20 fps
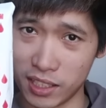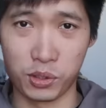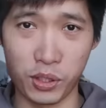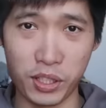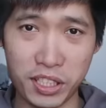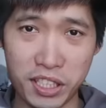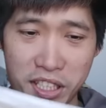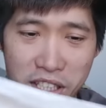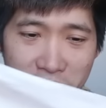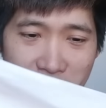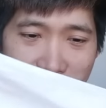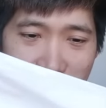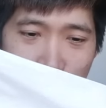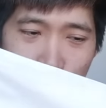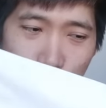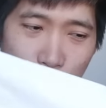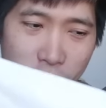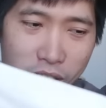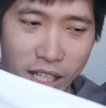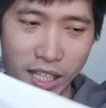所以其实这
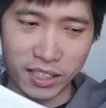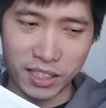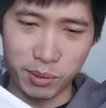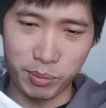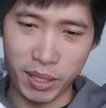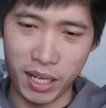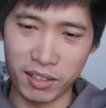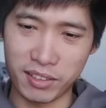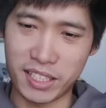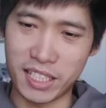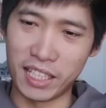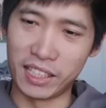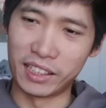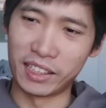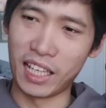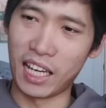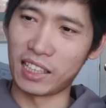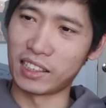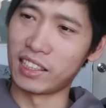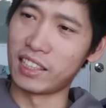雨衣也是比较简
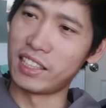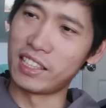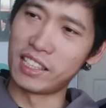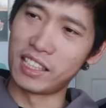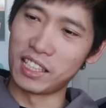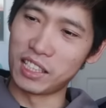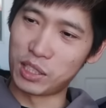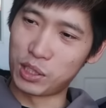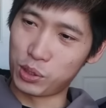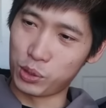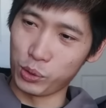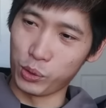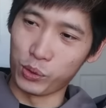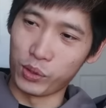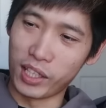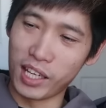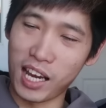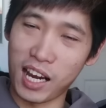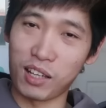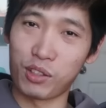单的一个
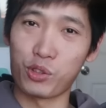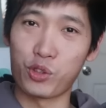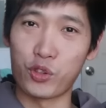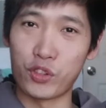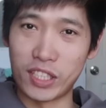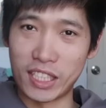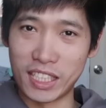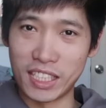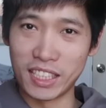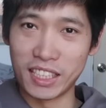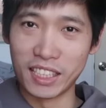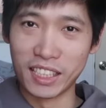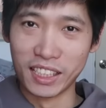塑料雨衣，